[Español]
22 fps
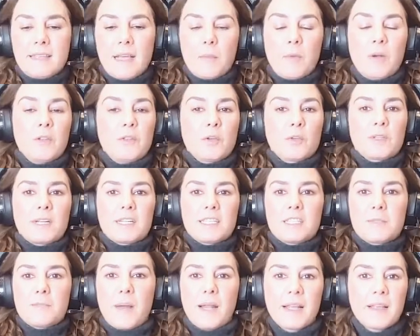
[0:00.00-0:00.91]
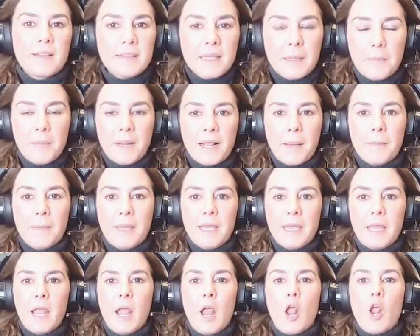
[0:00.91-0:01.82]
ha vuelto transparente para
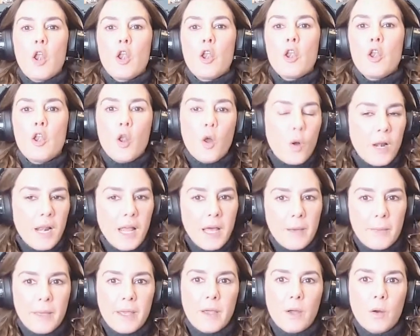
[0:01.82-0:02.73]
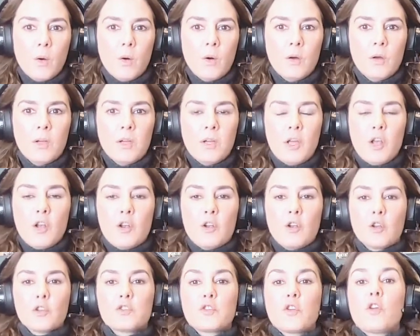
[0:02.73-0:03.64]
mí, no la veo,
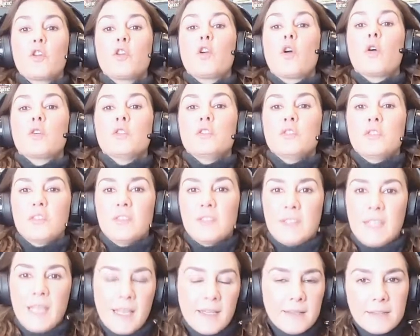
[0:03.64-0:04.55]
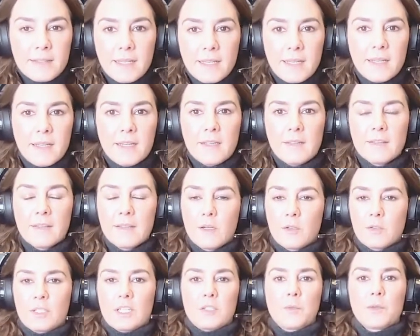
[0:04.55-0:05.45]
no soy consciente de
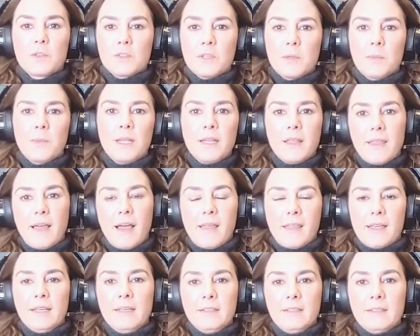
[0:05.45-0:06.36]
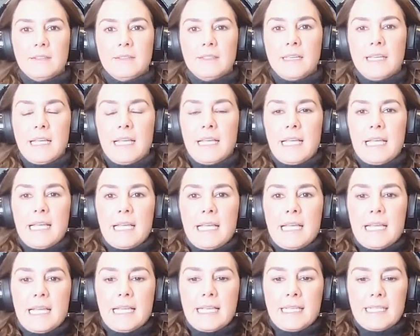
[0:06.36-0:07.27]
otras posibilidades
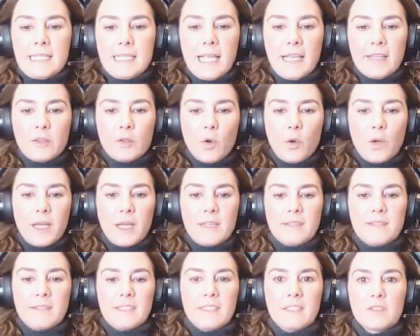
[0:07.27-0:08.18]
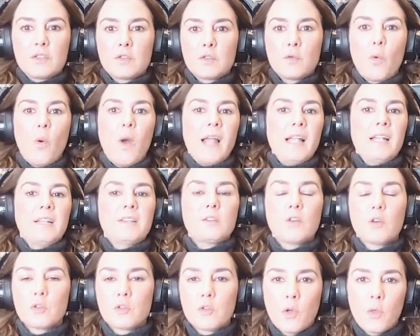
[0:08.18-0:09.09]
y siento que si
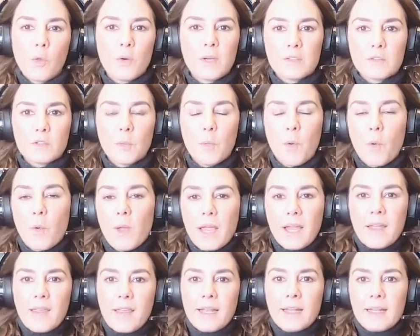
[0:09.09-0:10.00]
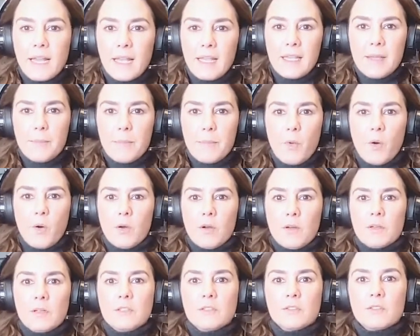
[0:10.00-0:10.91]
suelto todo esto me voy a quedar en el
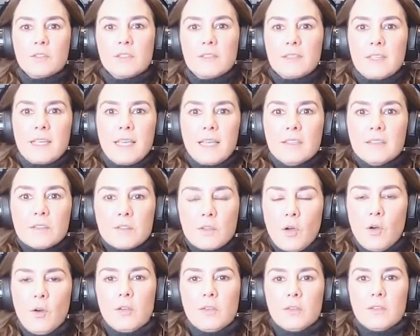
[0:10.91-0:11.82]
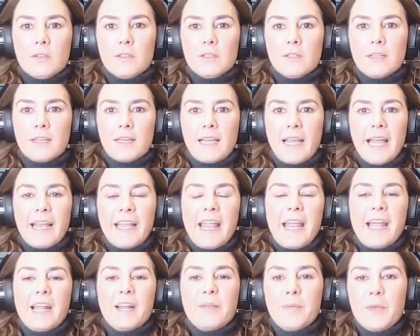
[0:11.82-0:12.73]
limbo. Entonces, ¿quién soy? ¡Qué
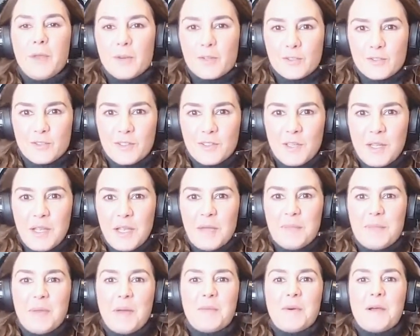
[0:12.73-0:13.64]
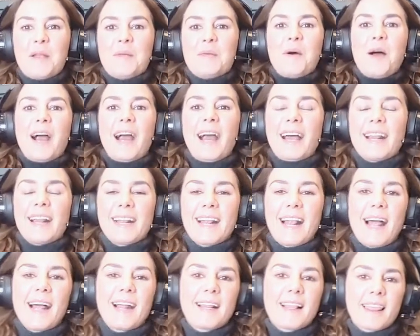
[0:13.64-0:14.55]
nervios! Me vuelvo a
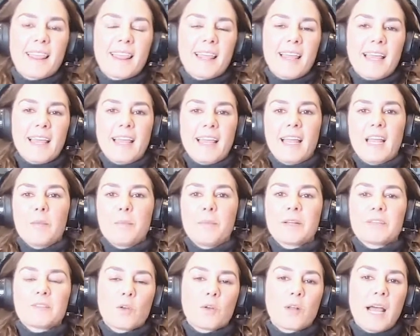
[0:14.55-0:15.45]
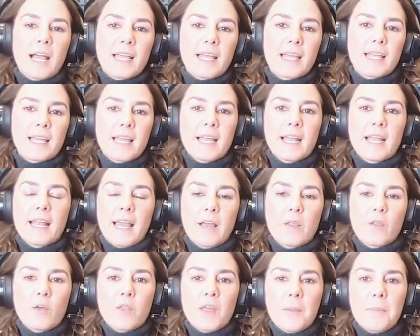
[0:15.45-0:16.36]
agarrar del personaje que he
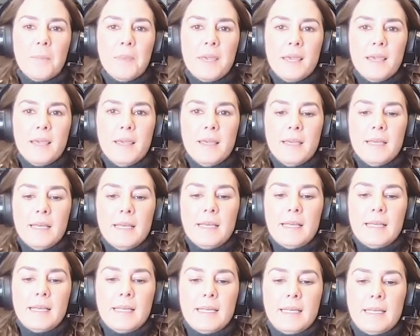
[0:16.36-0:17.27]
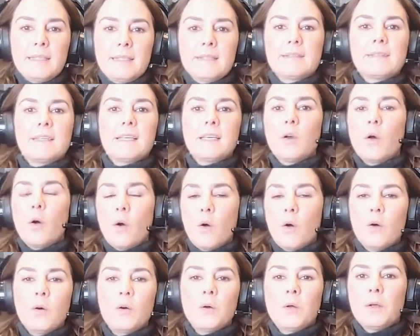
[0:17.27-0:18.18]
creado de mí y
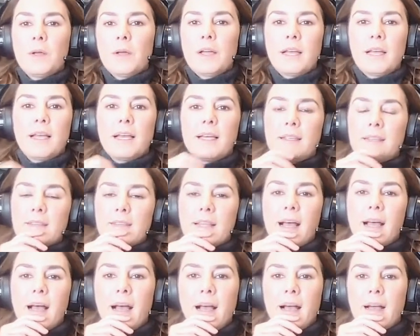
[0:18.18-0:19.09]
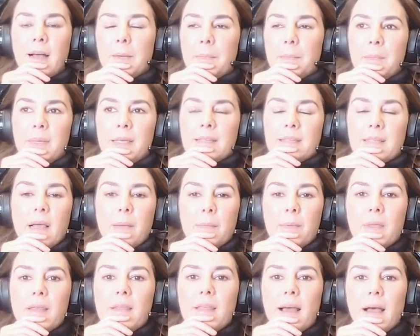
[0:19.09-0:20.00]
sigo esa, esa
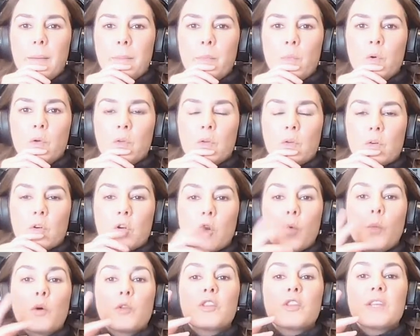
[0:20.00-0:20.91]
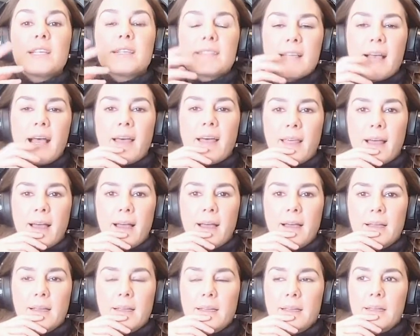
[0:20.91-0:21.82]
vida muy
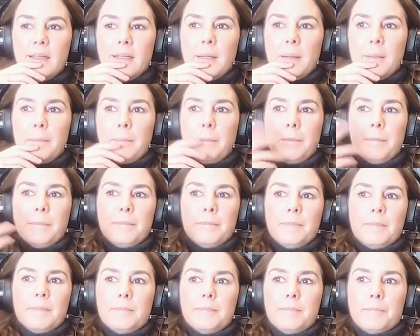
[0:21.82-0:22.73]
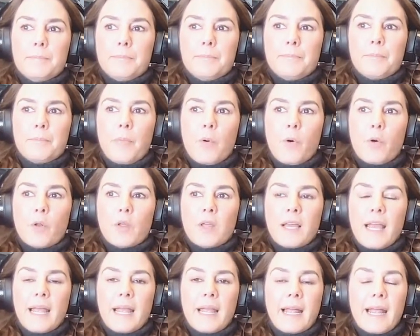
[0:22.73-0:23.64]
robotizada
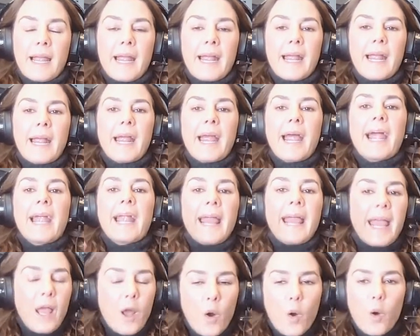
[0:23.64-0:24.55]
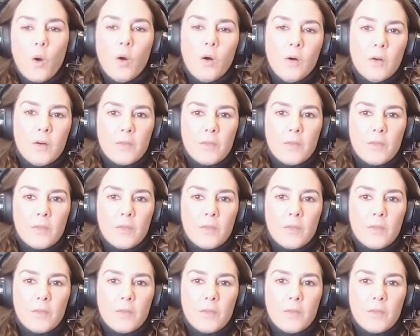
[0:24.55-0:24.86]
porque creo